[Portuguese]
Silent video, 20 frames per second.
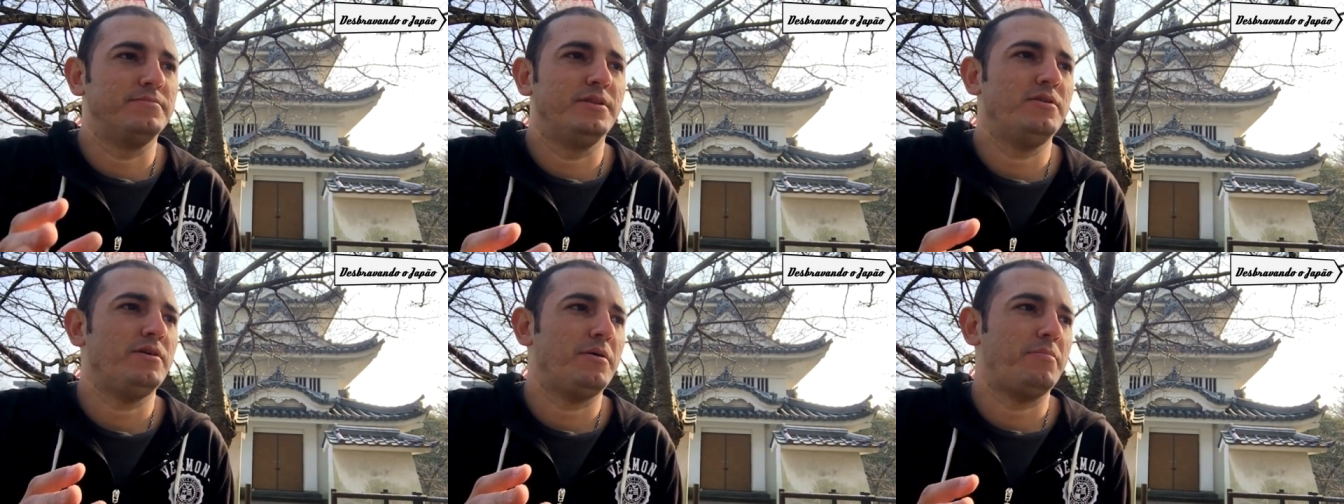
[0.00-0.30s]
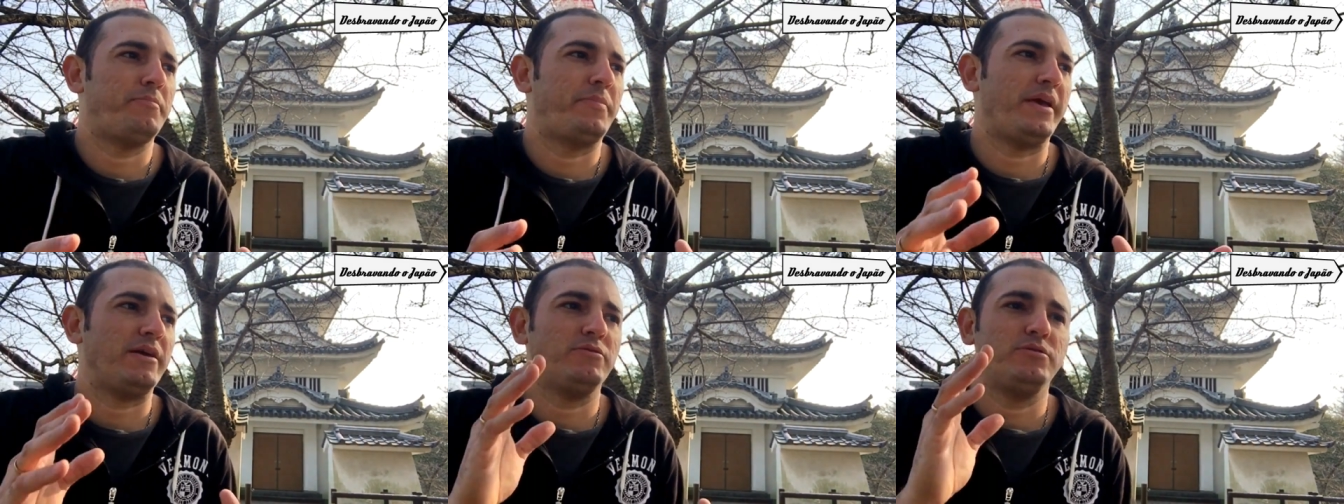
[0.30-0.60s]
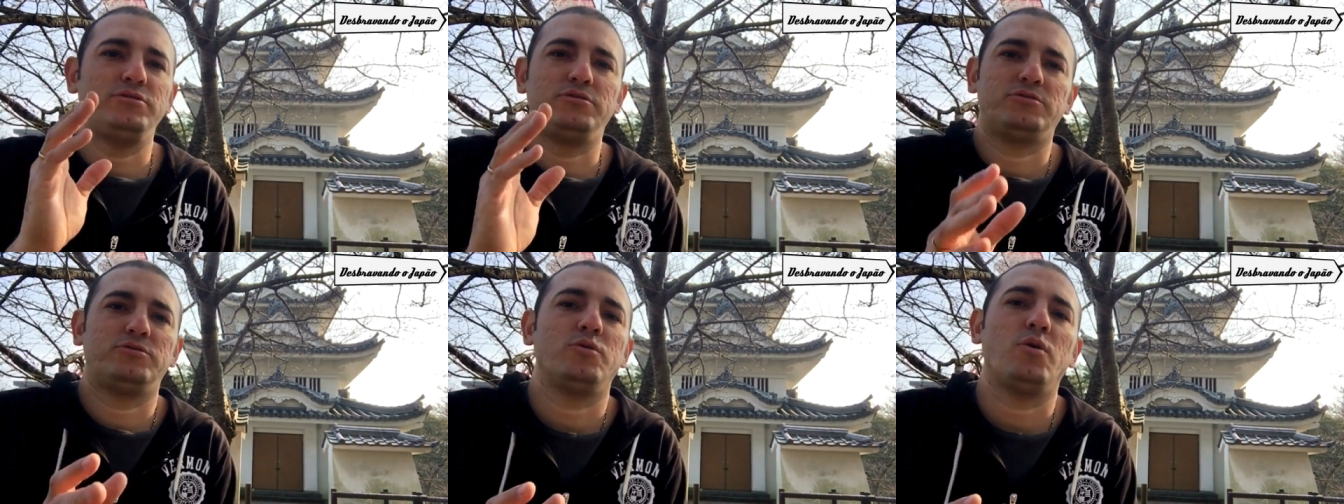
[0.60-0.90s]
nenhum apego
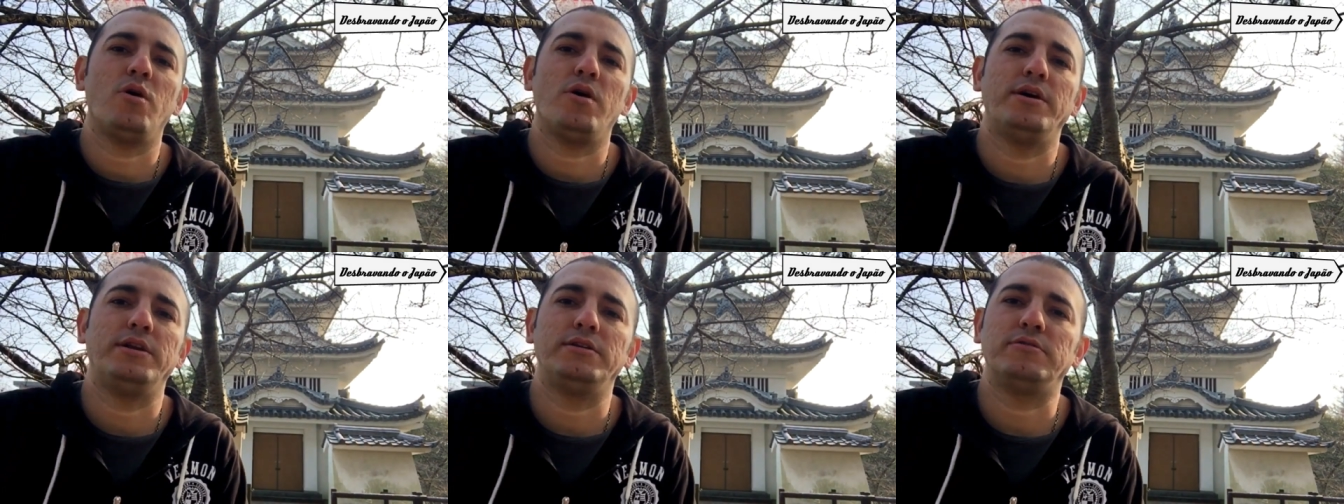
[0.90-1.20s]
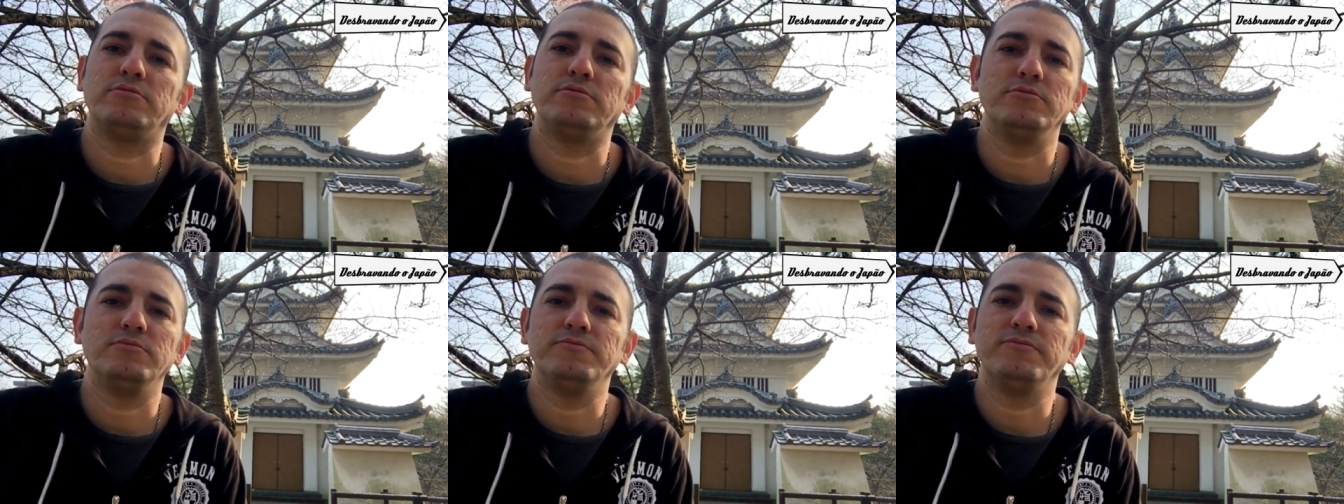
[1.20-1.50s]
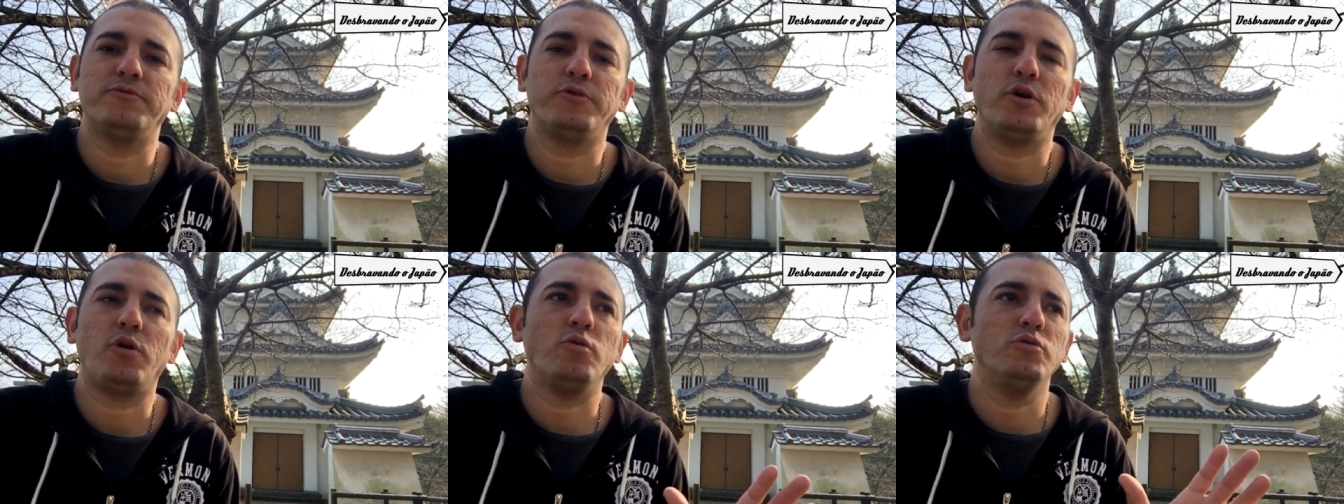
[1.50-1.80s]
histórico,
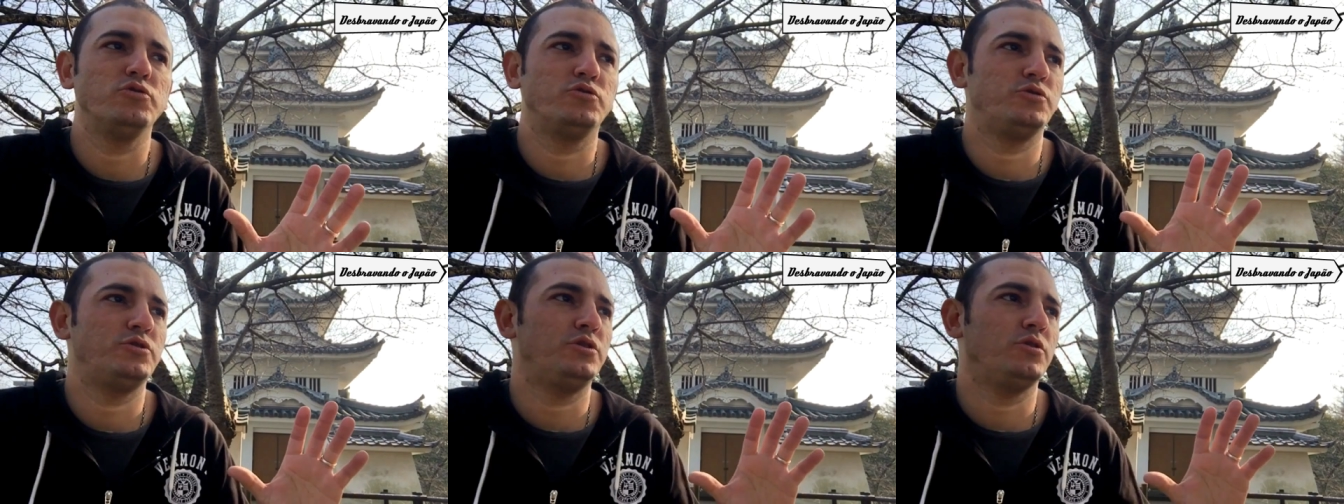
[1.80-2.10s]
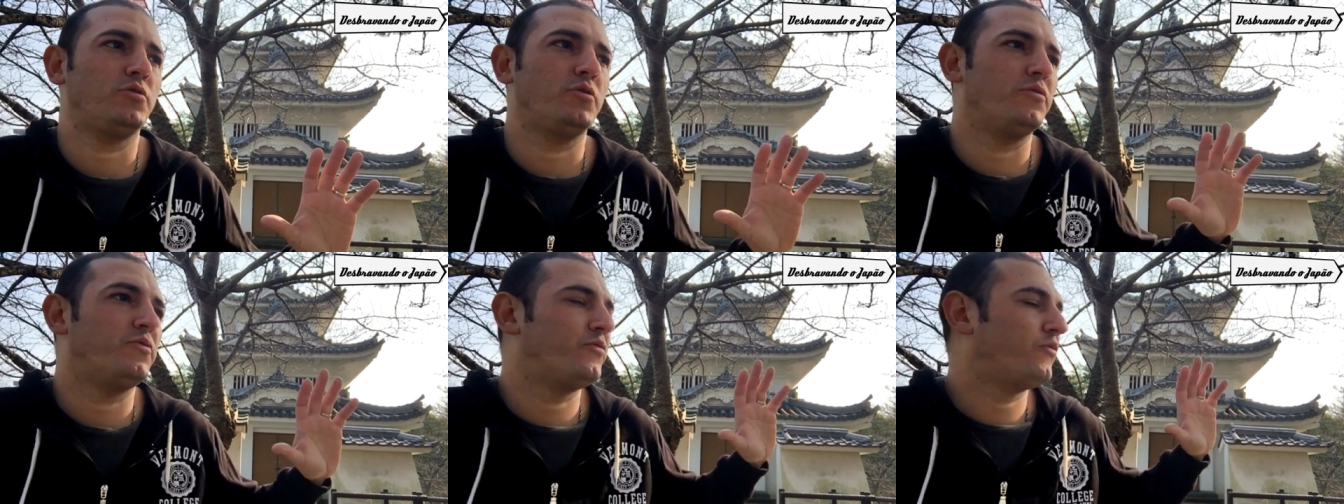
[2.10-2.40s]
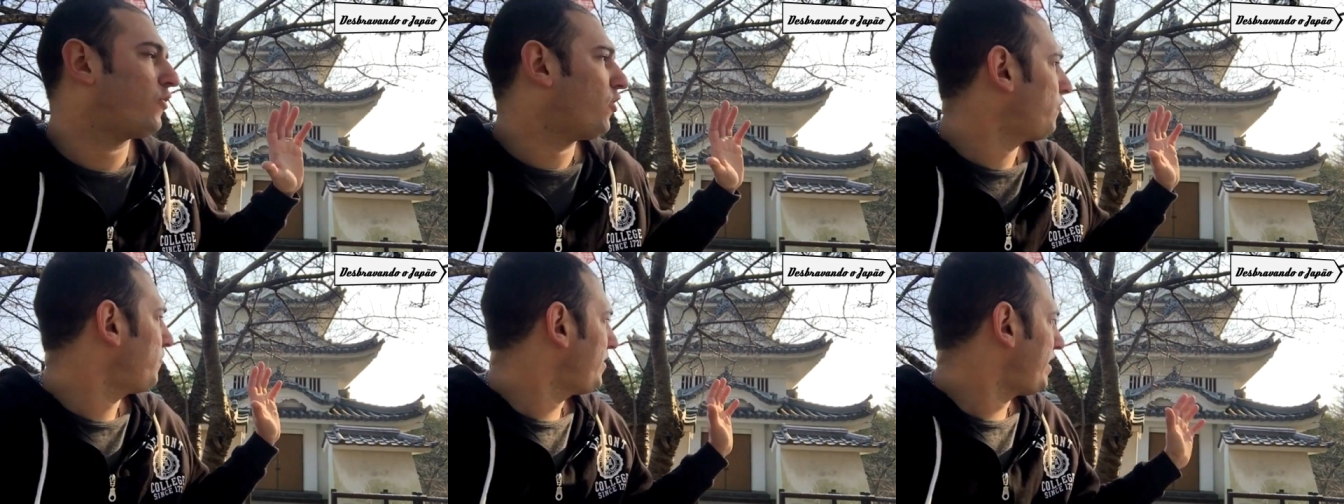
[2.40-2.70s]
não foi construído
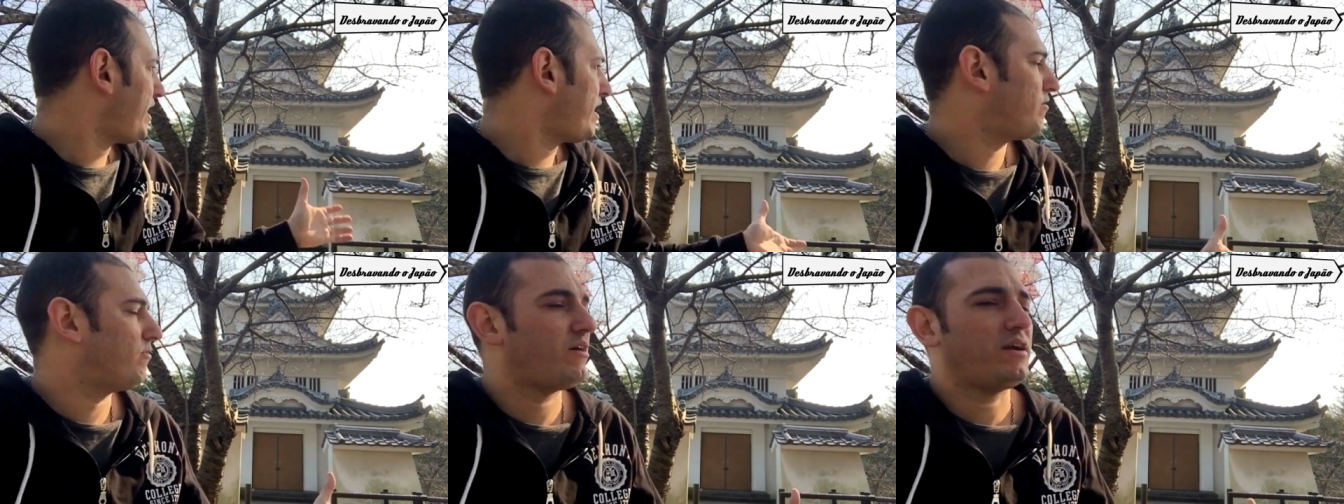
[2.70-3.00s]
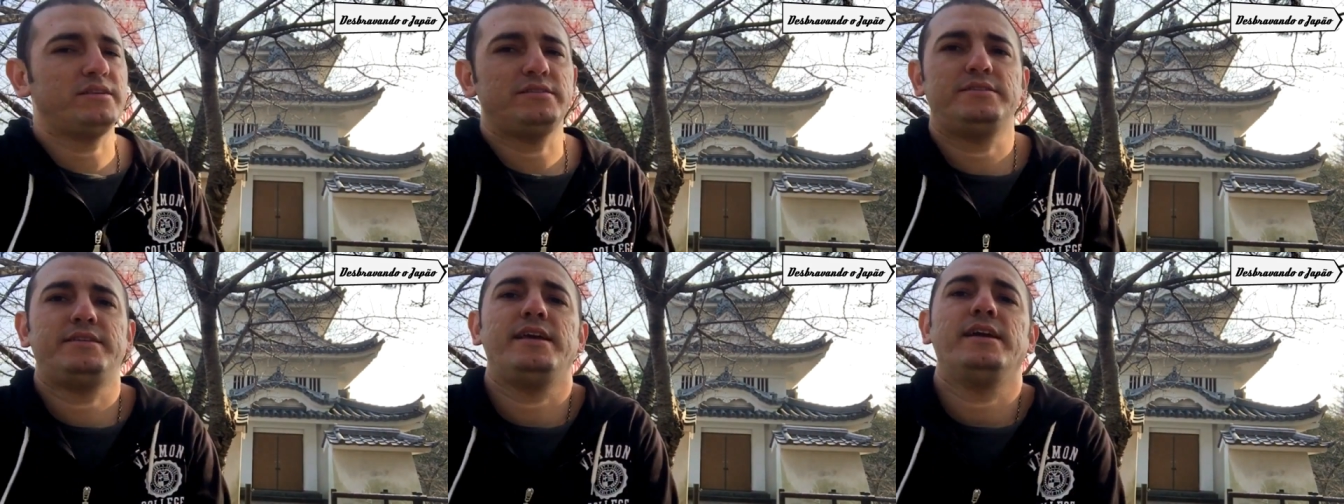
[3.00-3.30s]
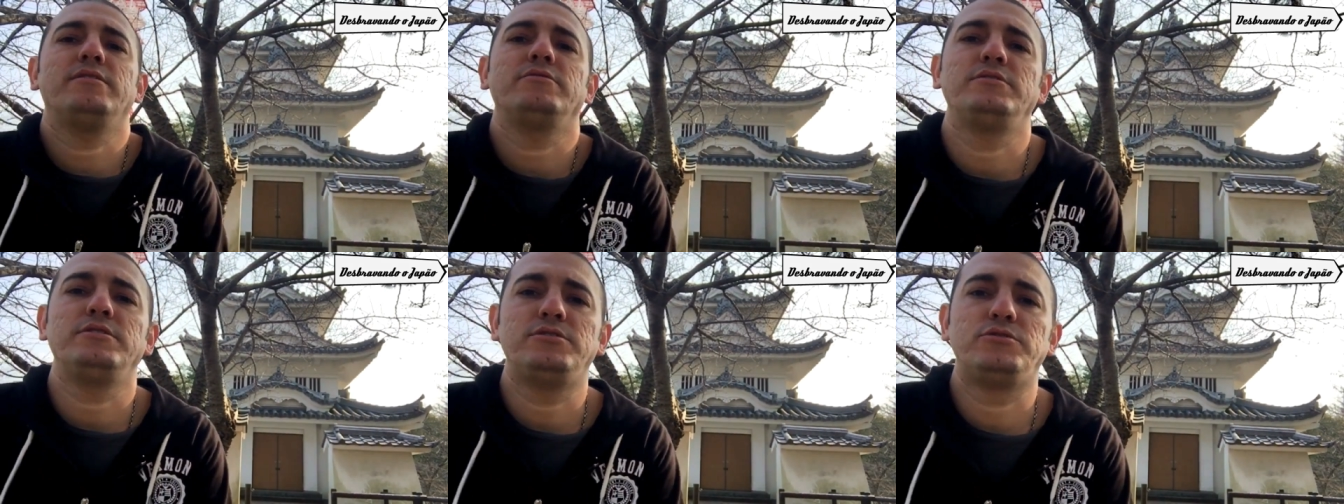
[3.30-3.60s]
conforme era o
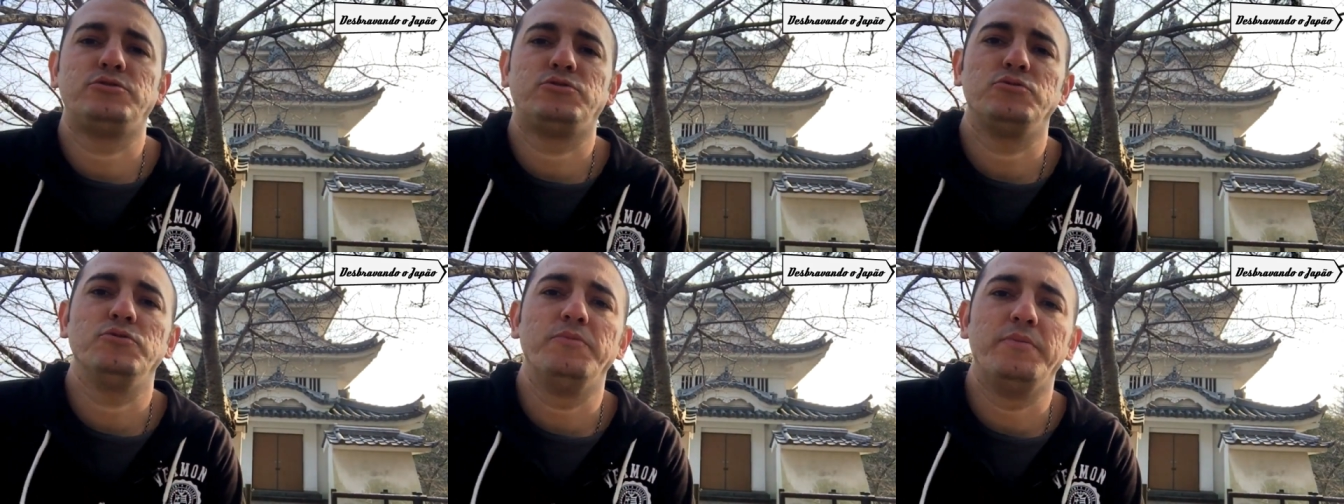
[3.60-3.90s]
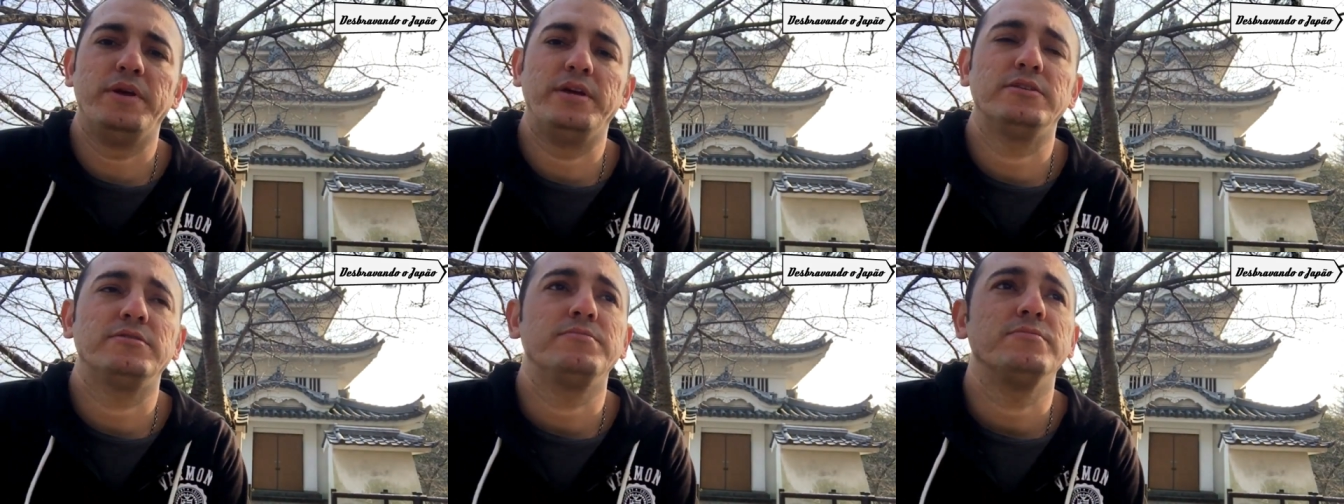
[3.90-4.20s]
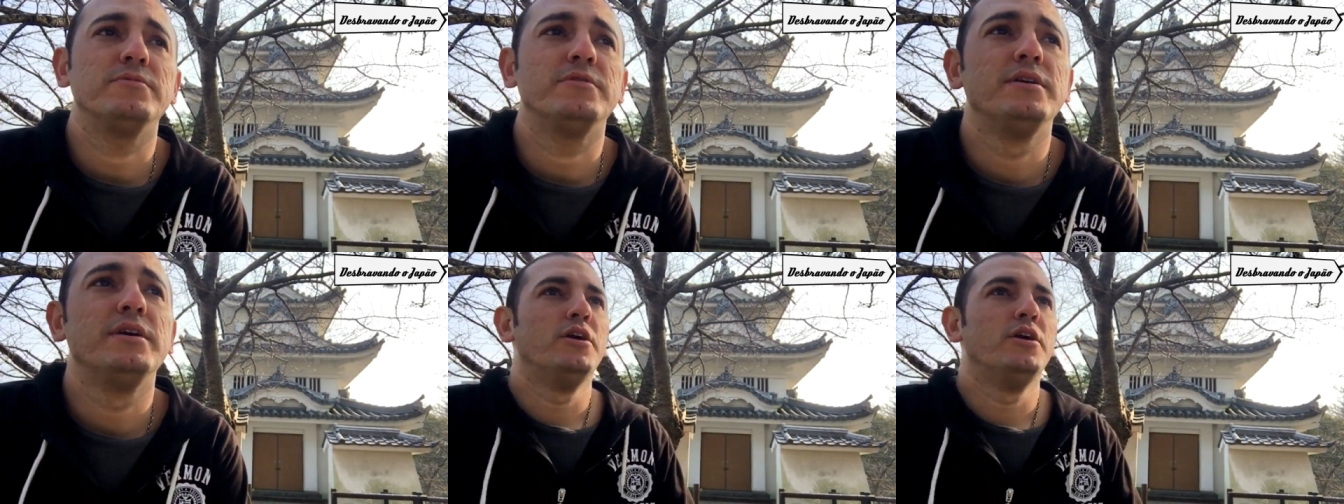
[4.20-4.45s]
castelo de Tsu mesmo.